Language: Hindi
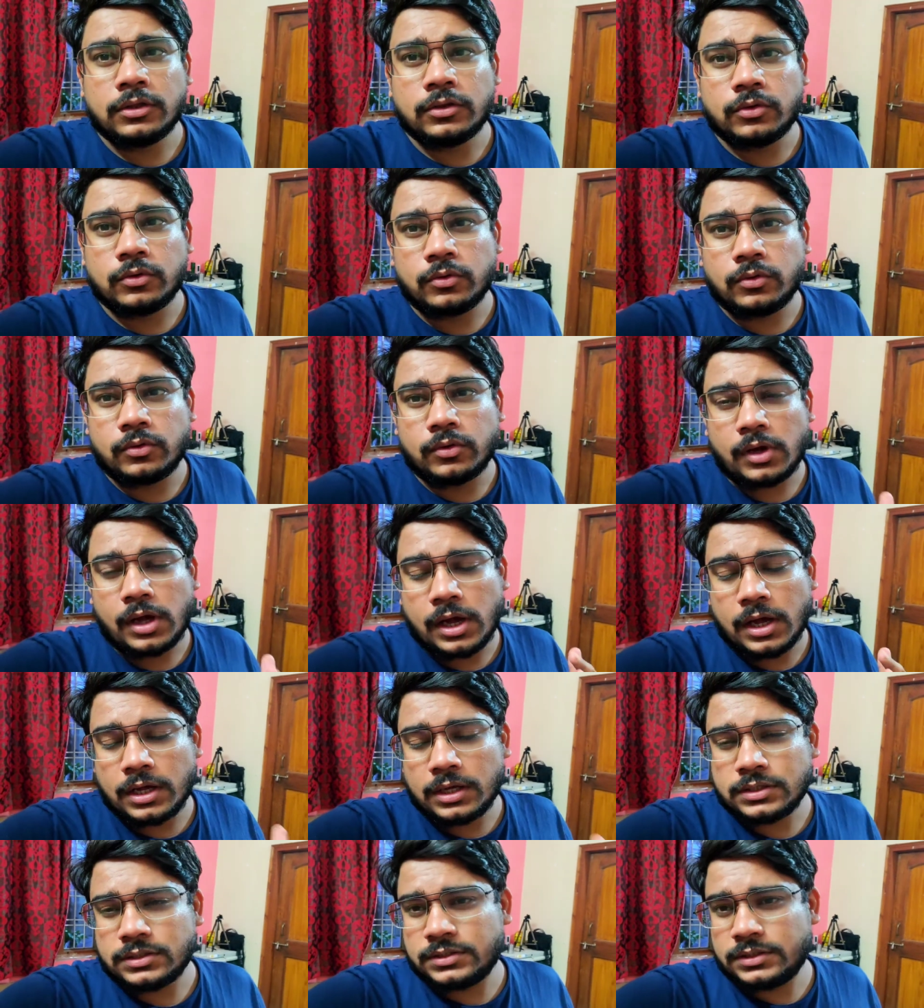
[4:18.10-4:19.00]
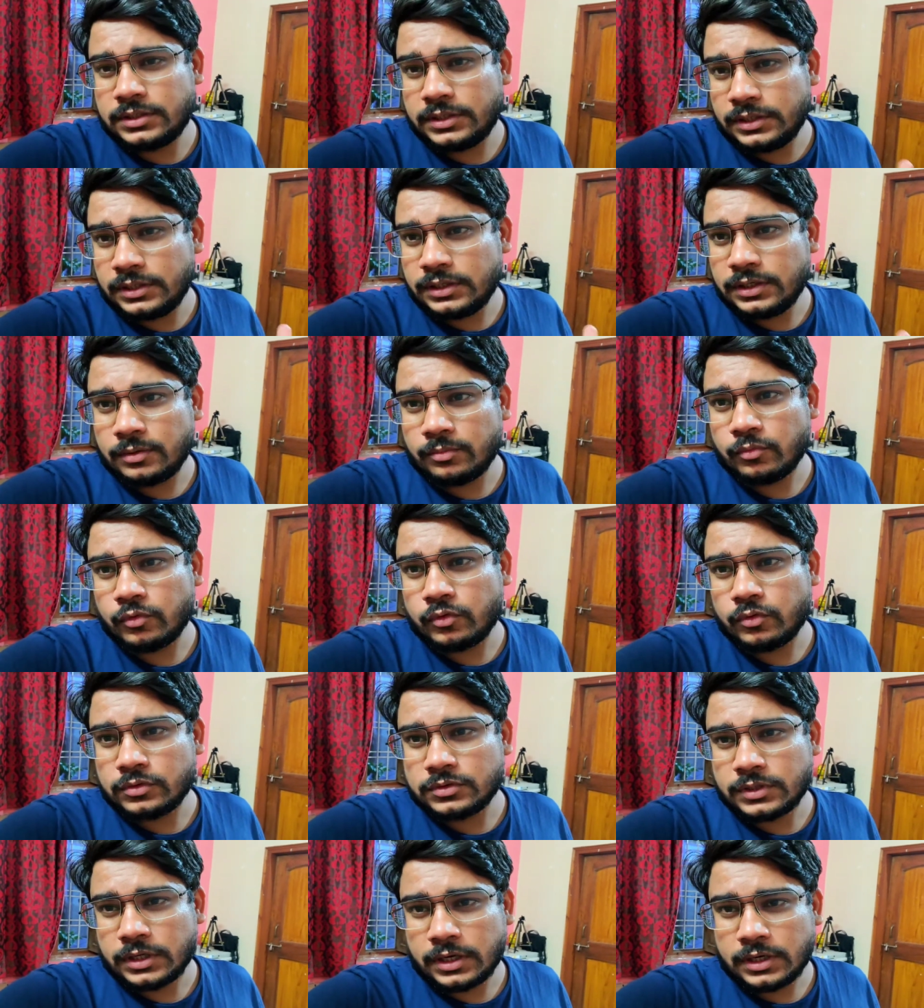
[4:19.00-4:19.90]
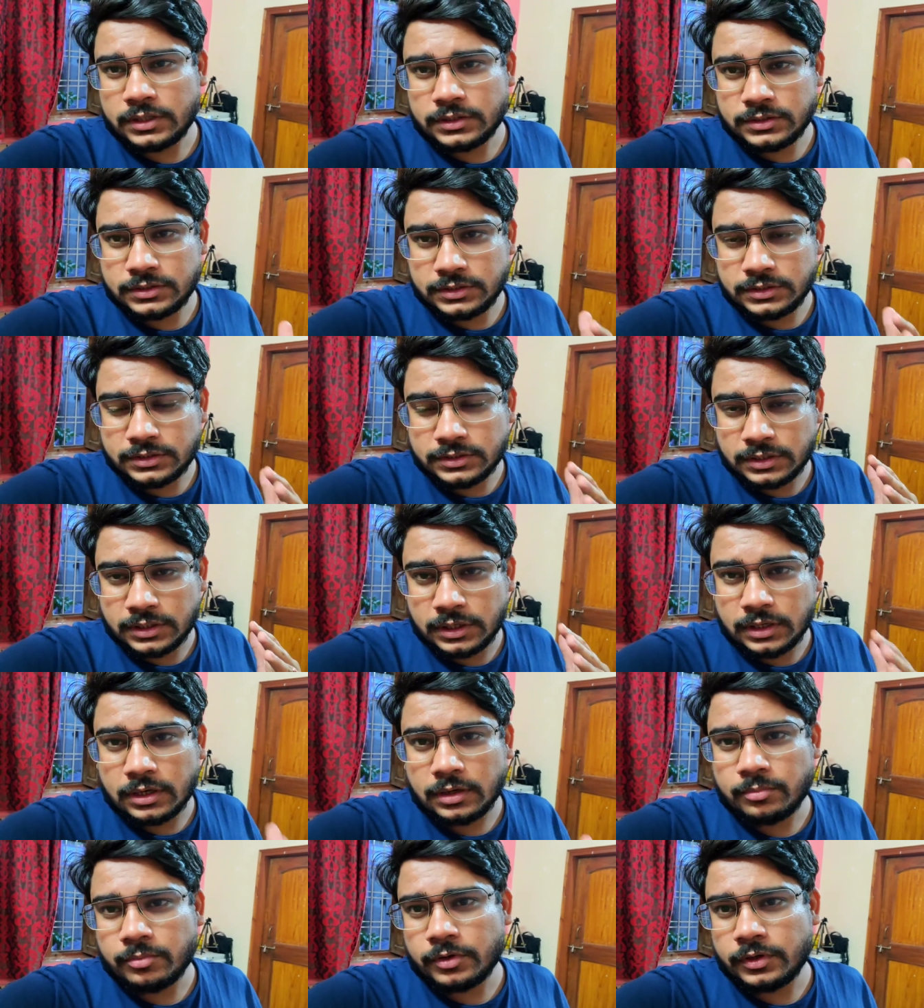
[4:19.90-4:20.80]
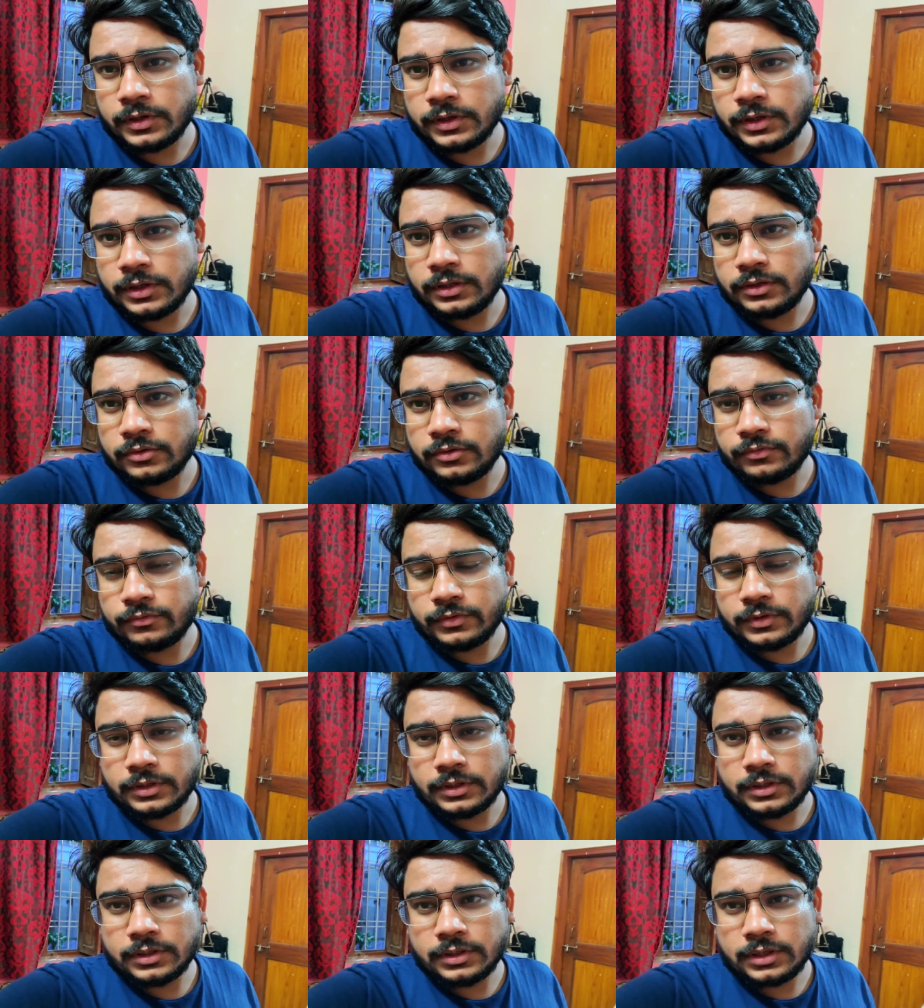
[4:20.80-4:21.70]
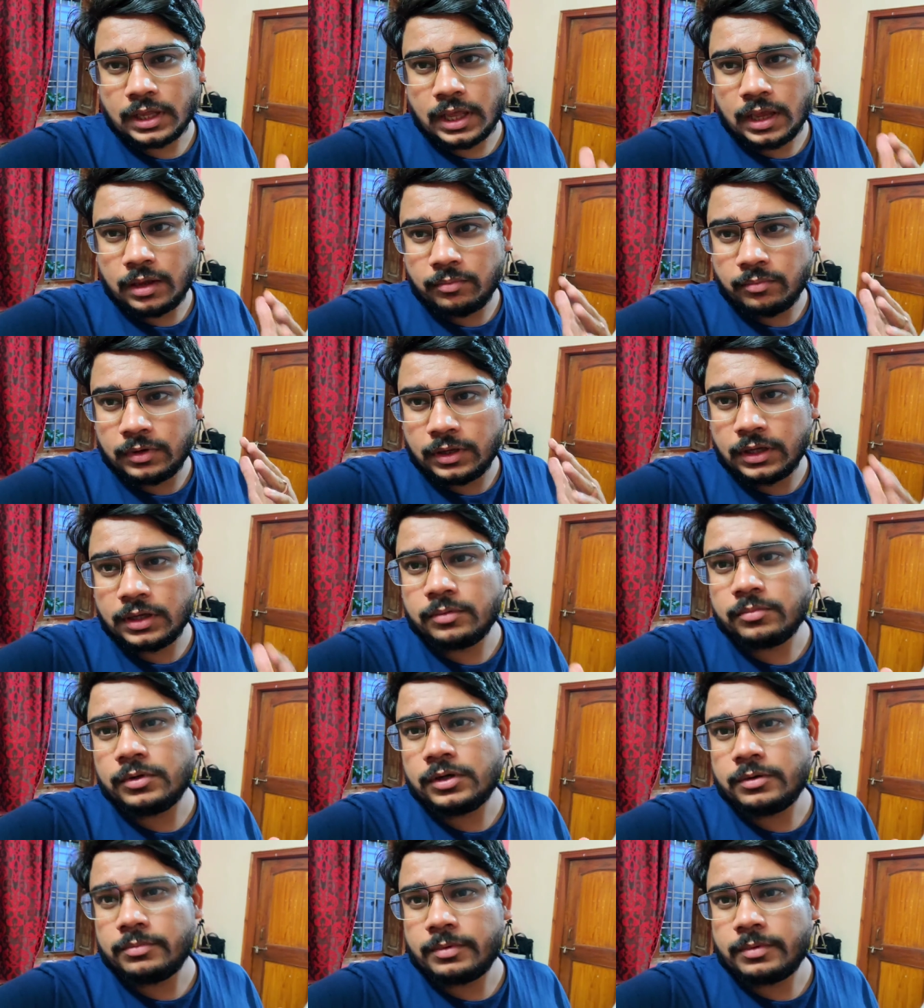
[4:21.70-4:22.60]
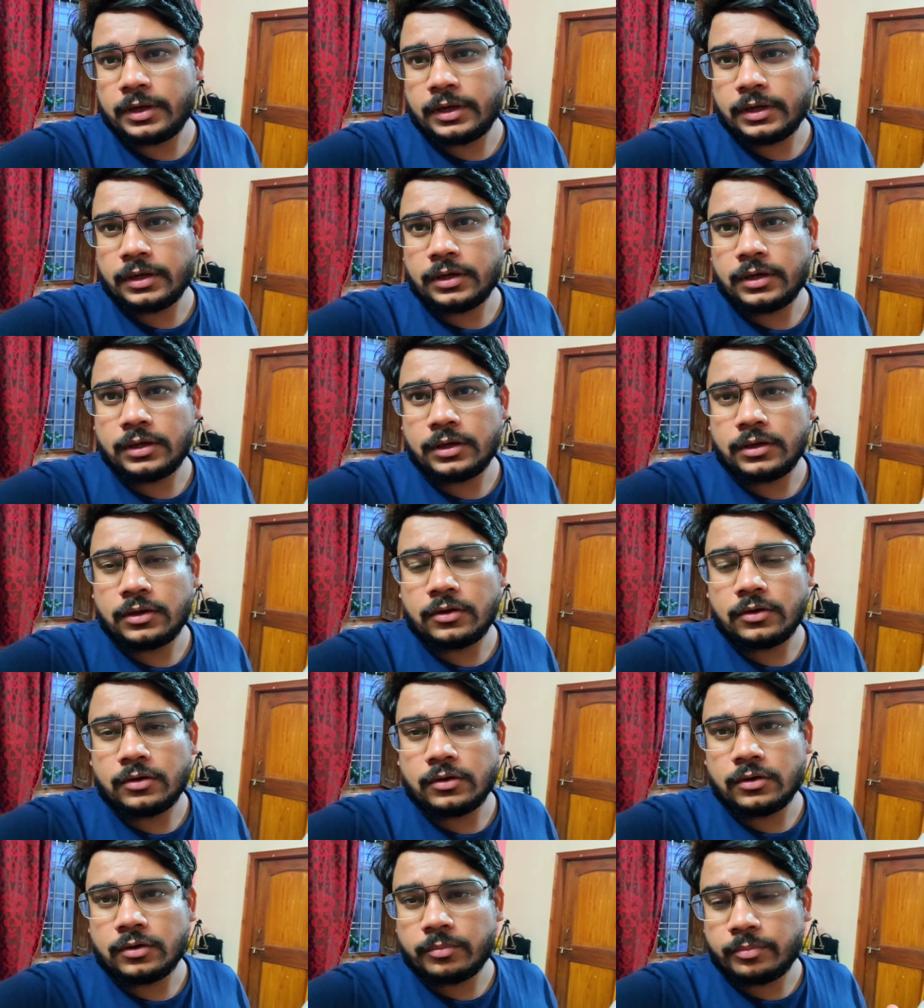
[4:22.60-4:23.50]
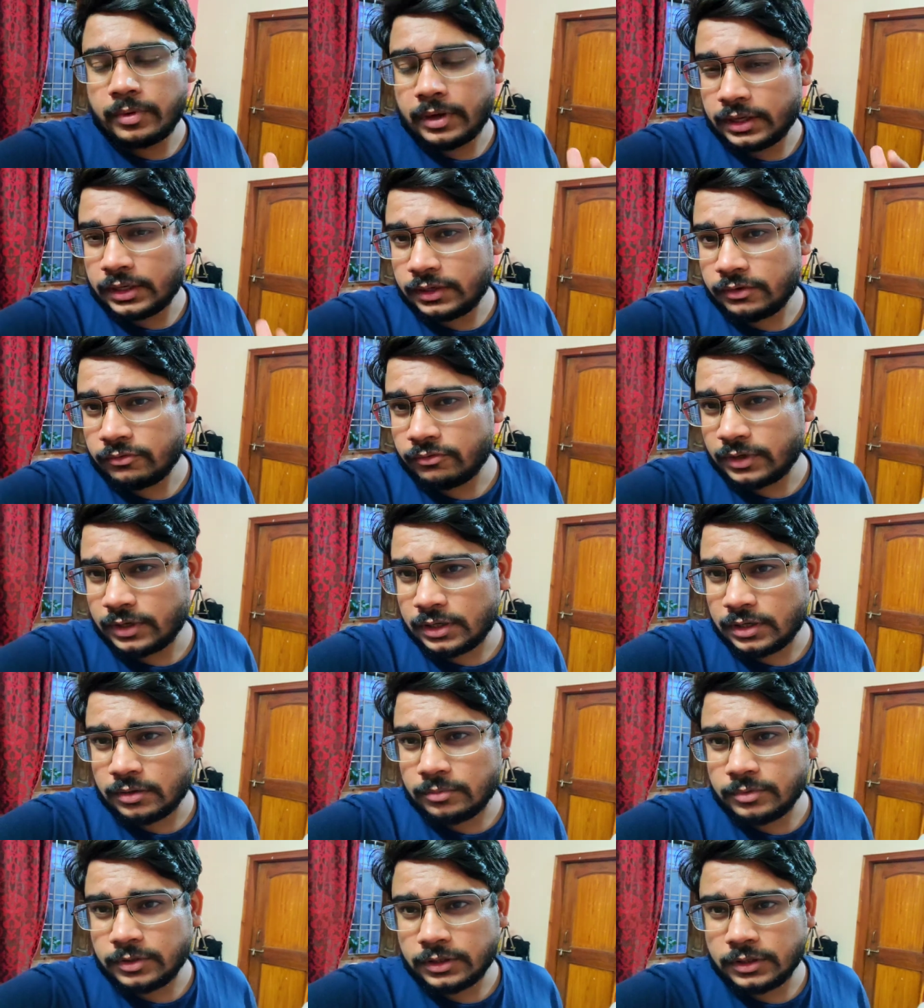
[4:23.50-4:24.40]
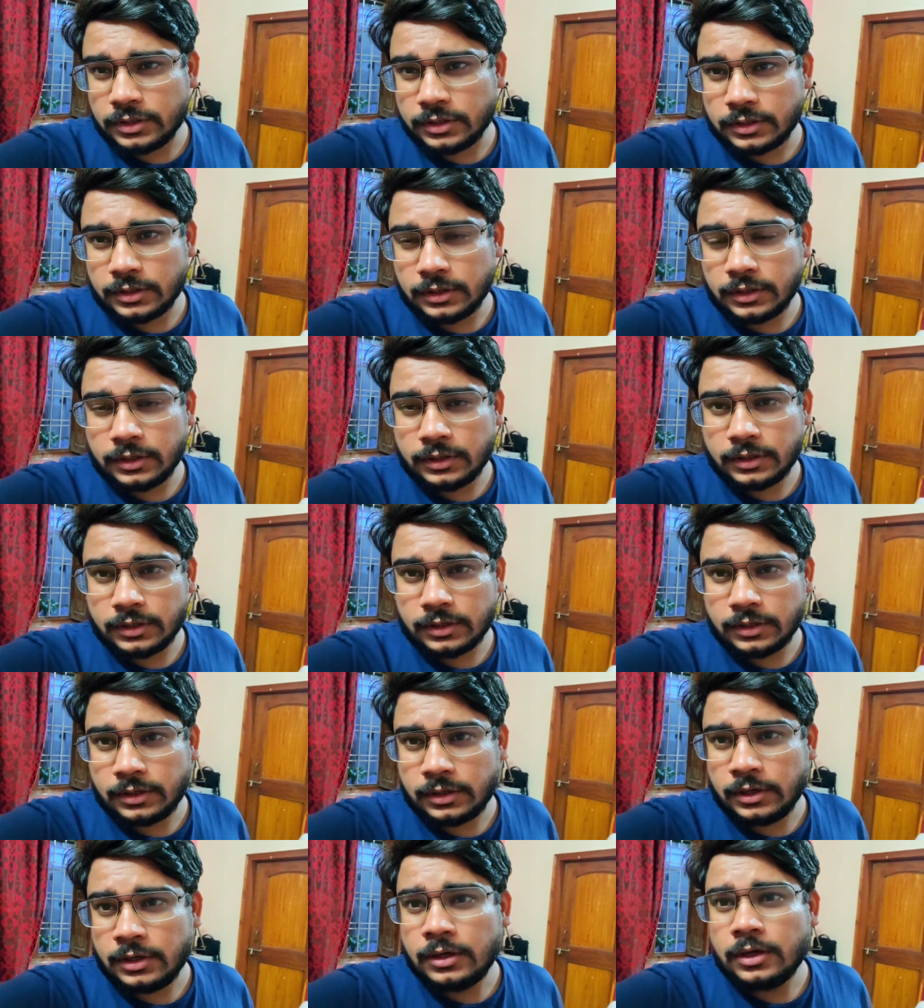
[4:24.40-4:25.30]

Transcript: तो आज ही हमको सारा चीज़ करना पड़ेगा नहीं तो फिर टाइम नहीं मिल पाएगा और पैकिंग वगैरह भी करनी है